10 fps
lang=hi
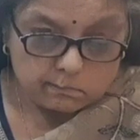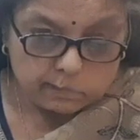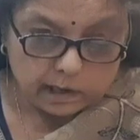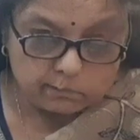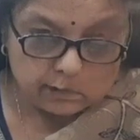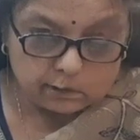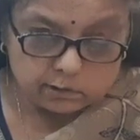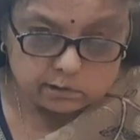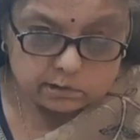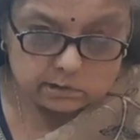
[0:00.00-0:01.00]

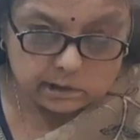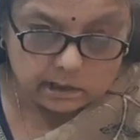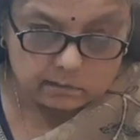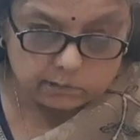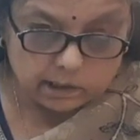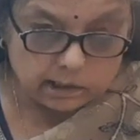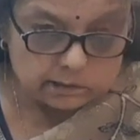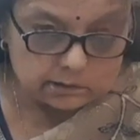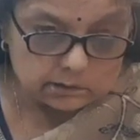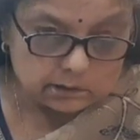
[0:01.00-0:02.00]
ब्राह्मणों धर्म
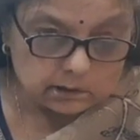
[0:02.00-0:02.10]
अर्थ